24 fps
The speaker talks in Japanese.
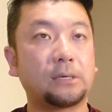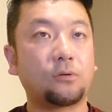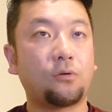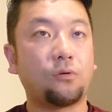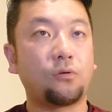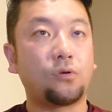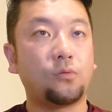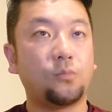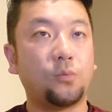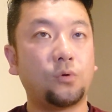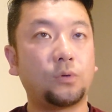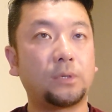
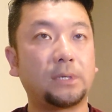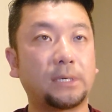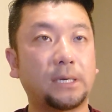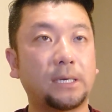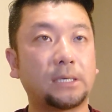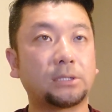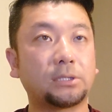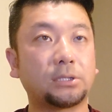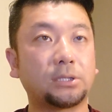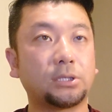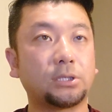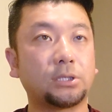国防に
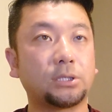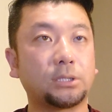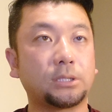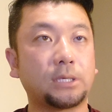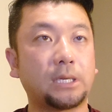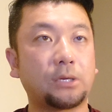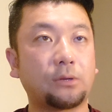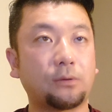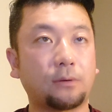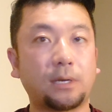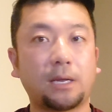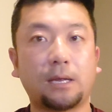関してしっ
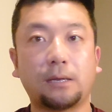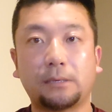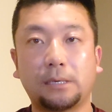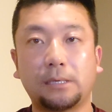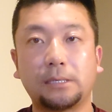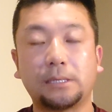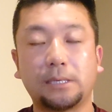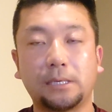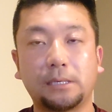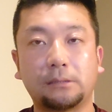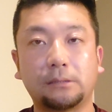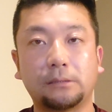かりと考
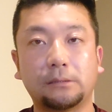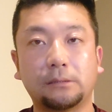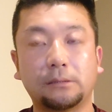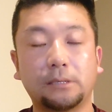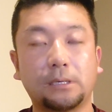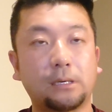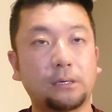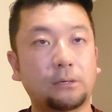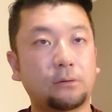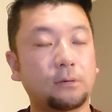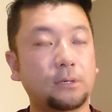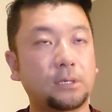えていく、
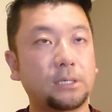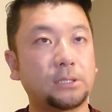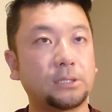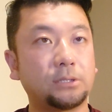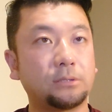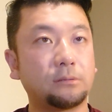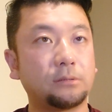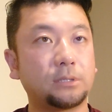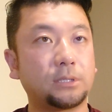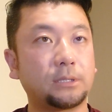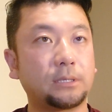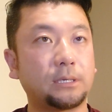これが
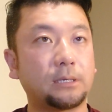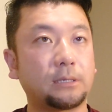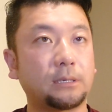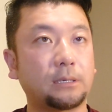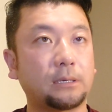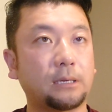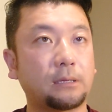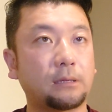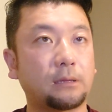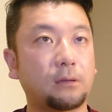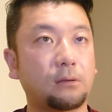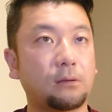重要じゃないか
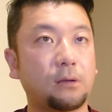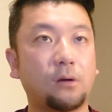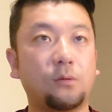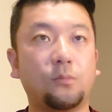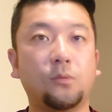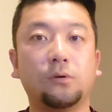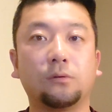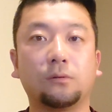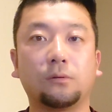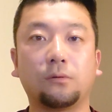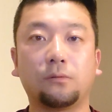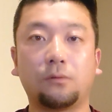なっていうのは
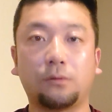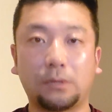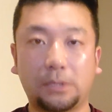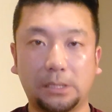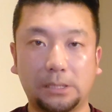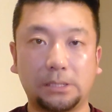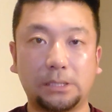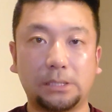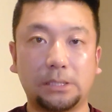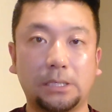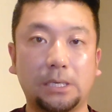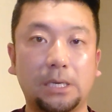思うところ
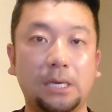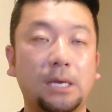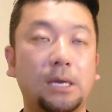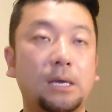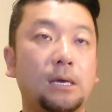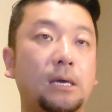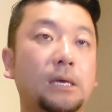です。